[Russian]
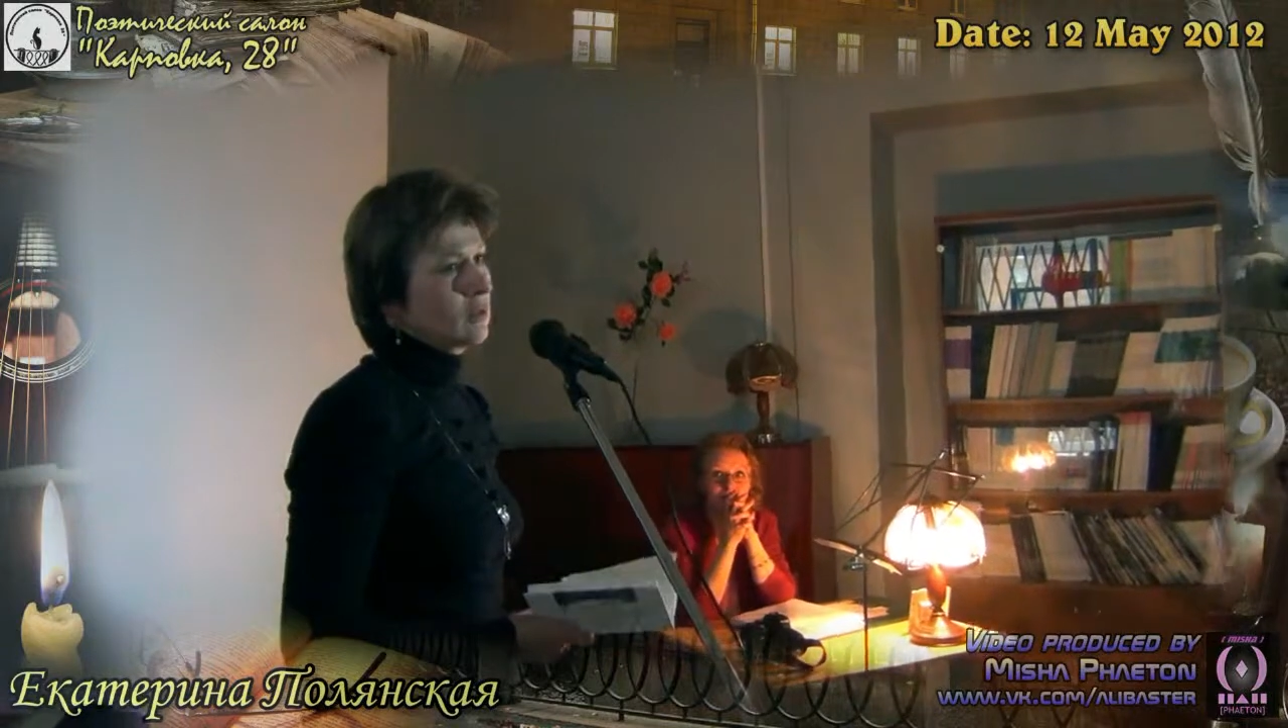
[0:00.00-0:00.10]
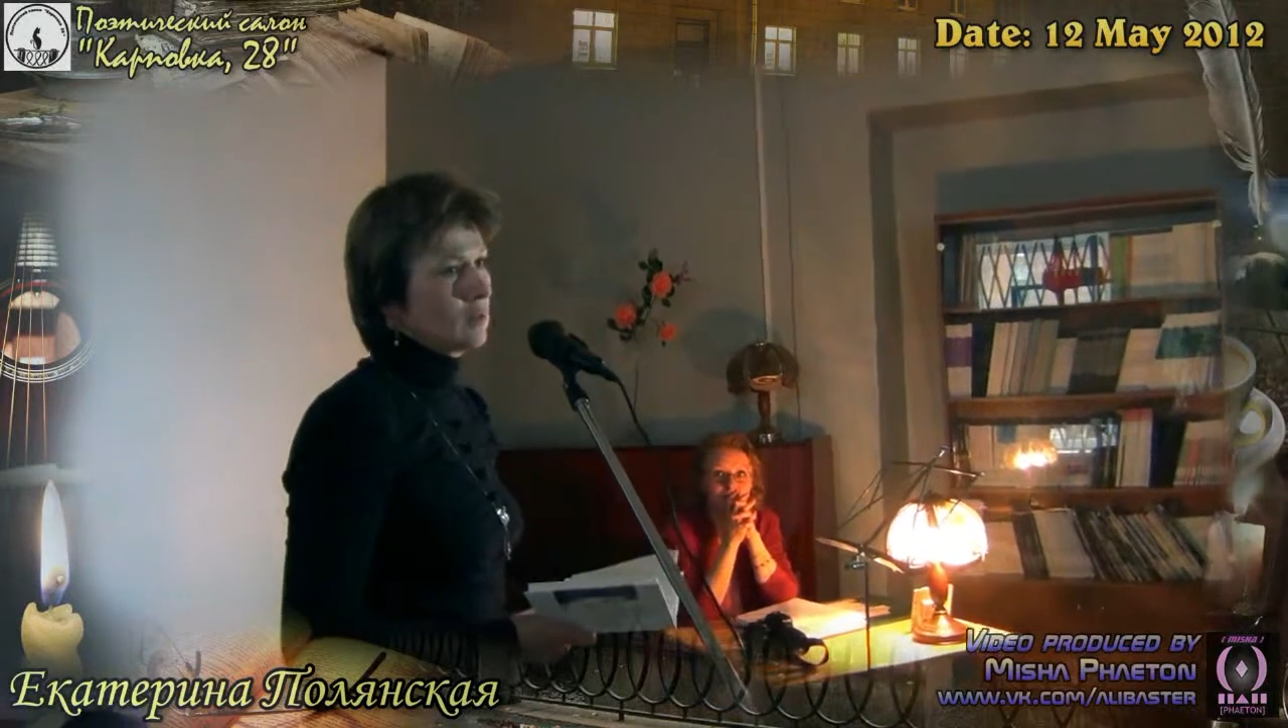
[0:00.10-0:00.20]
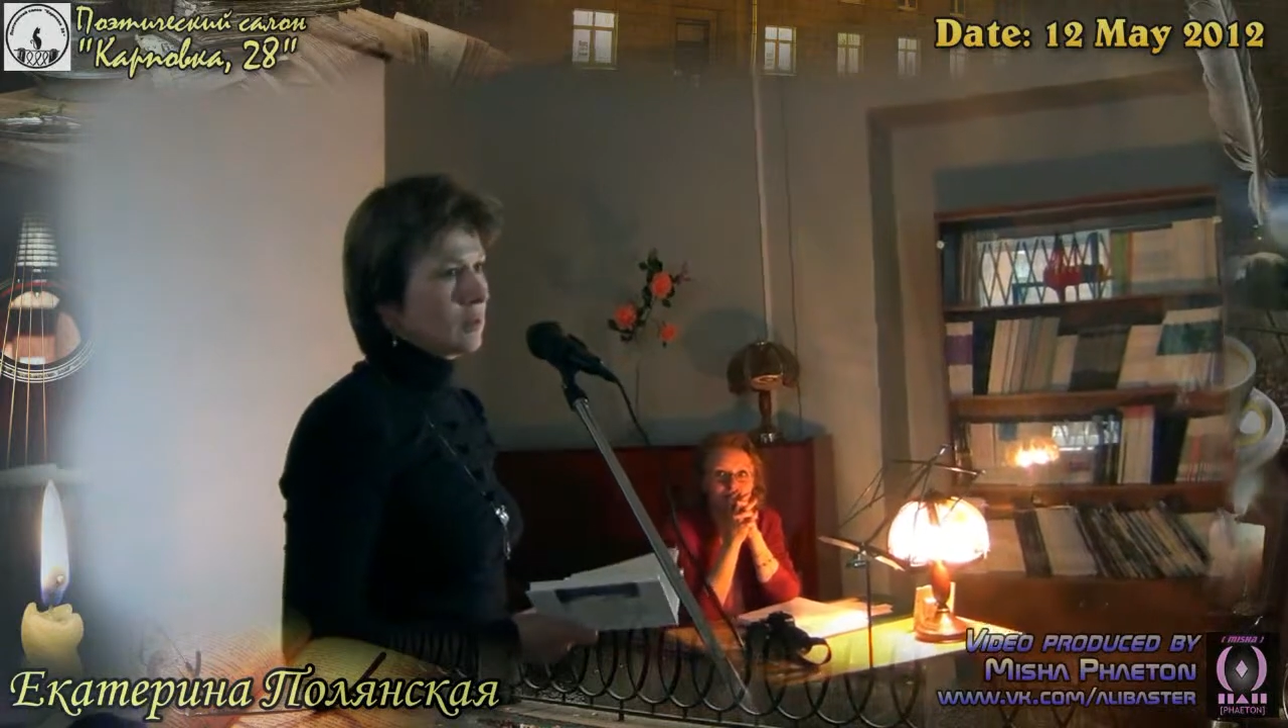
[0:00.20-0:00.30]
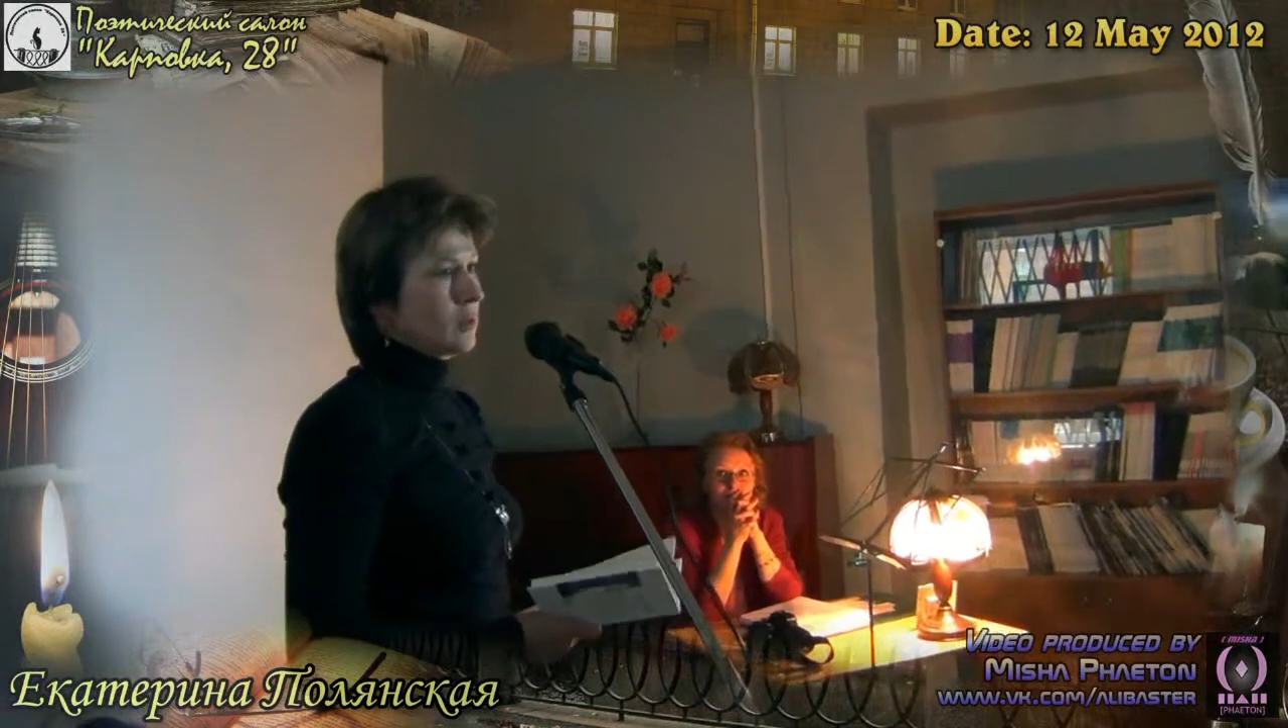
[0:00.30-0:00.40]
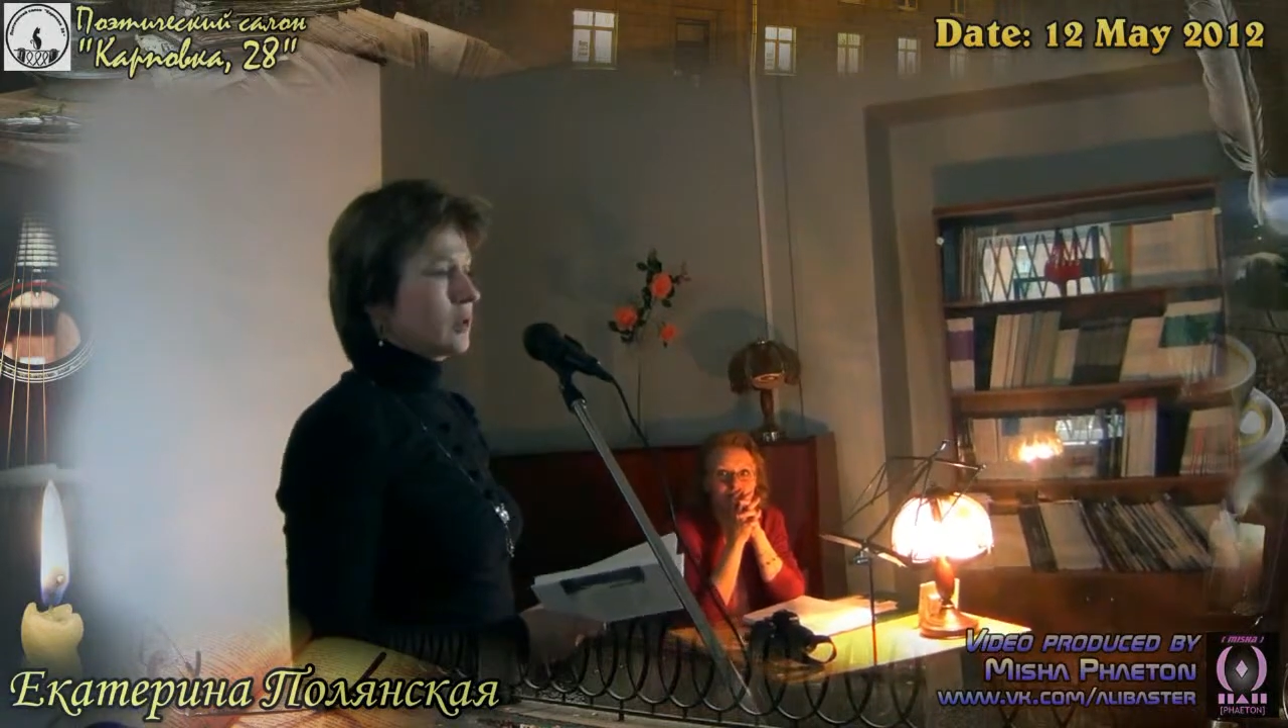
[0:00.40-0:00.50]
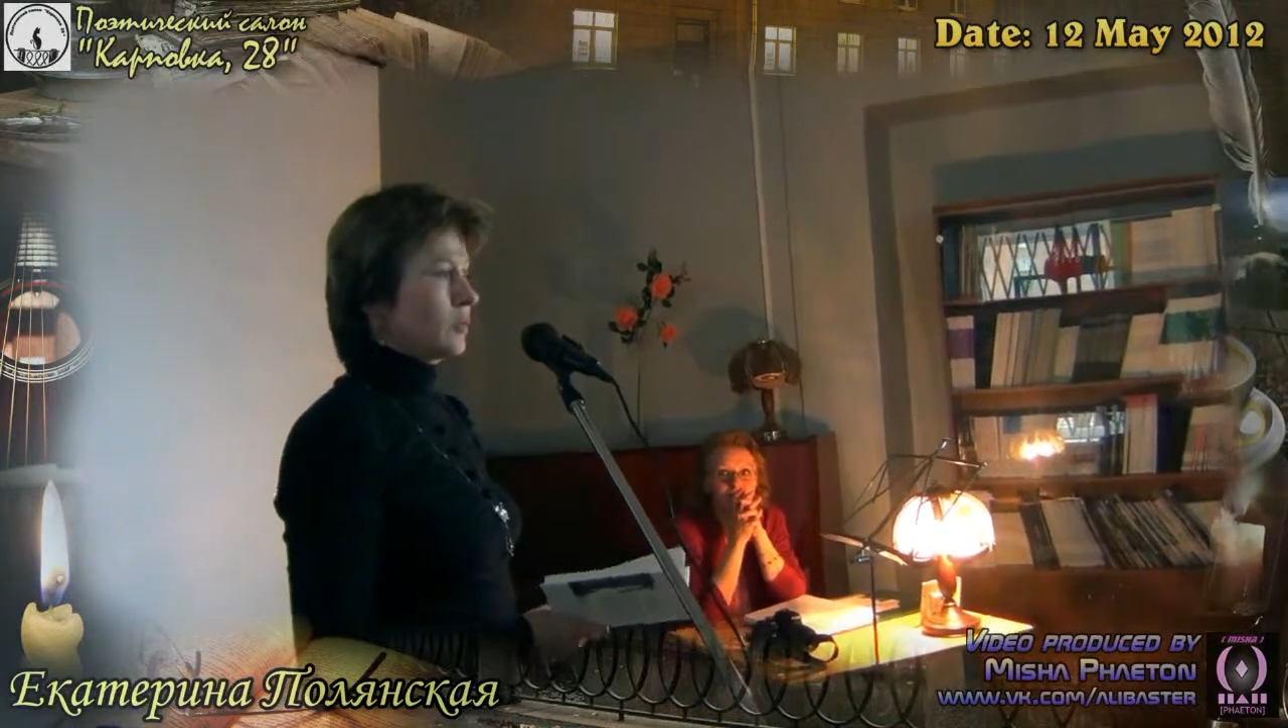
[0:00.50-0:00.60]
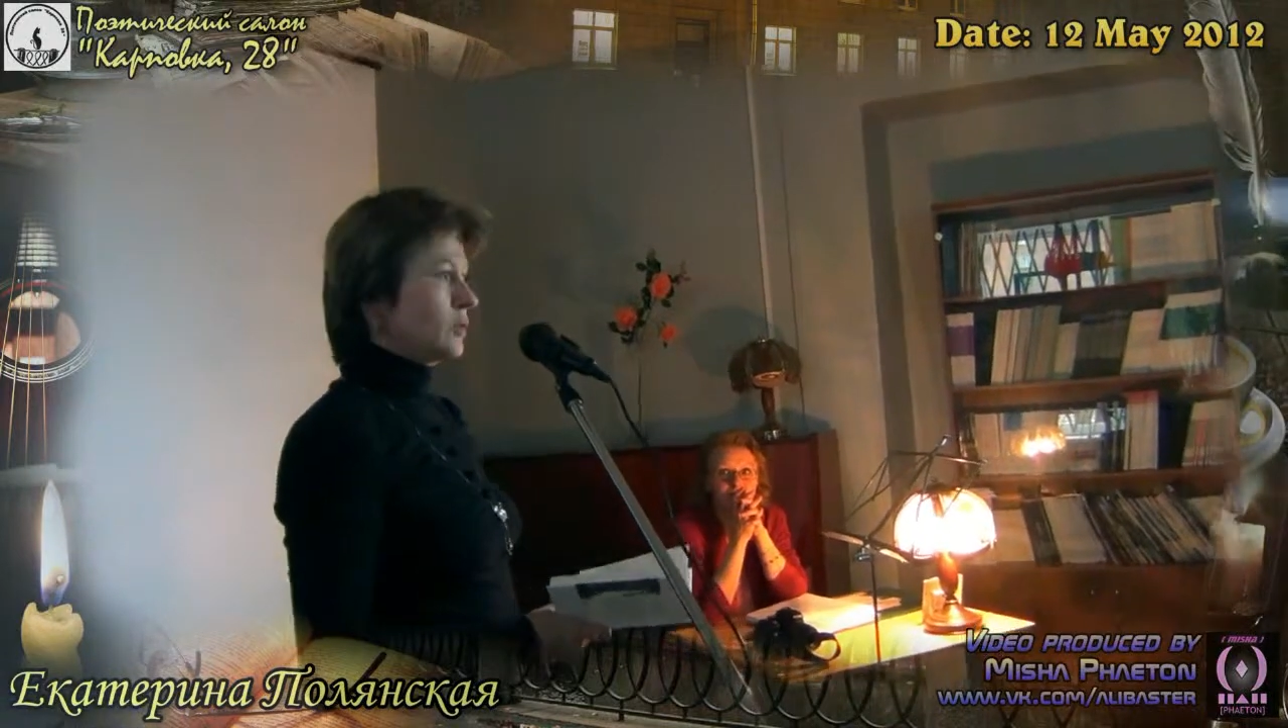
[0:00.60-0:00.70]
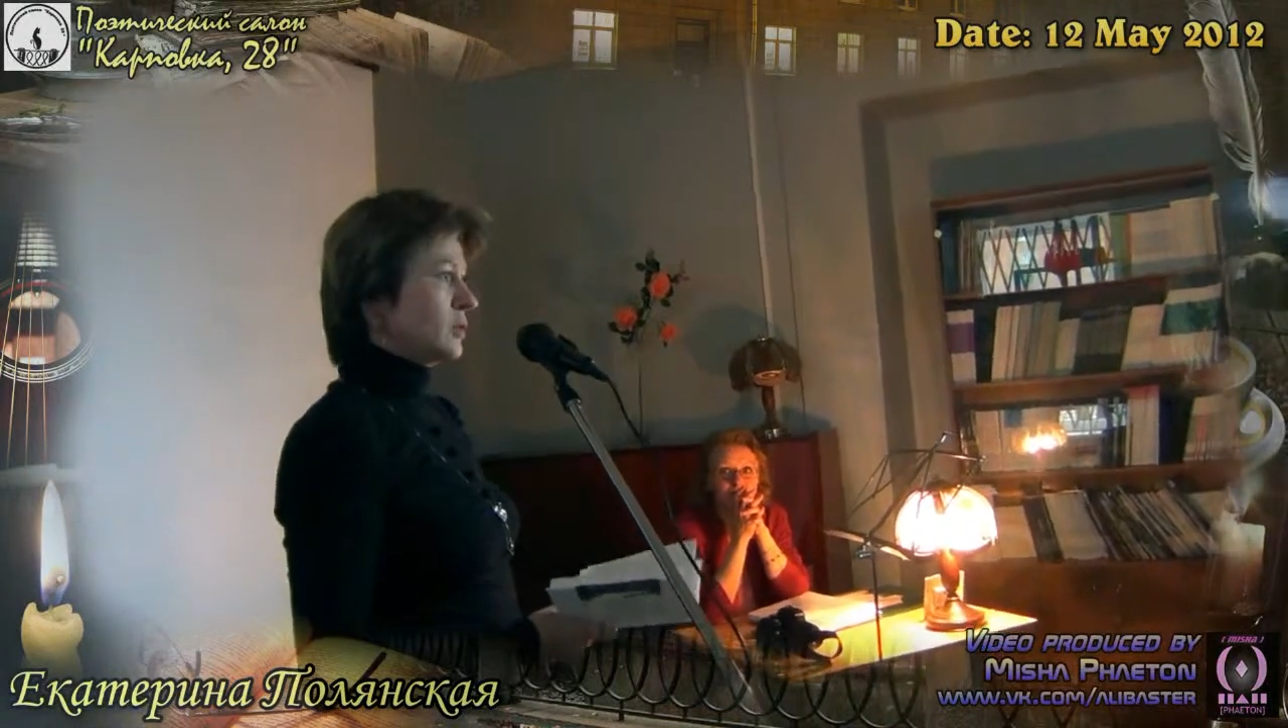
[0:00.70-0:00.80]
90-х.